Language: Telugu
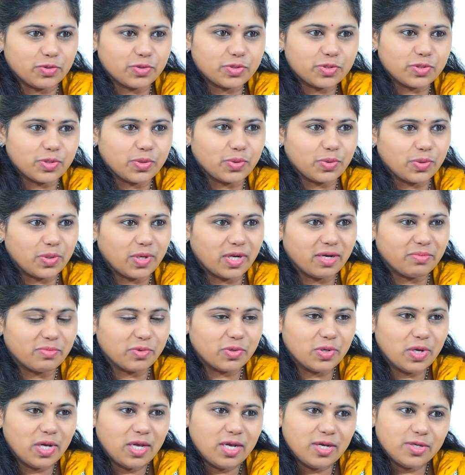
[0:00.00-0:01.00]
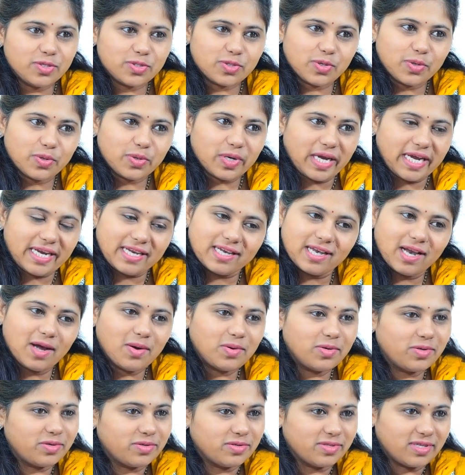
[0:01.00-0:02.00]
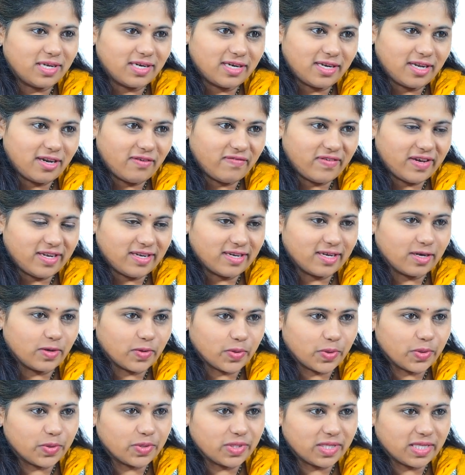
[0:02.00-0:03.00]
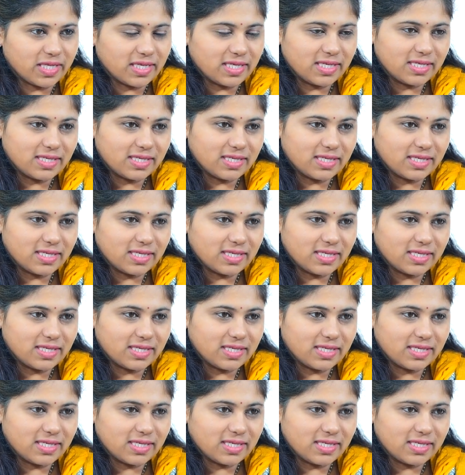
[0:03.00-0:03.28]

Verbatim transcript: చూస్తూ ఉన్నాము సో ఎట్లా అంటే వాళ్ళ గ్రోత్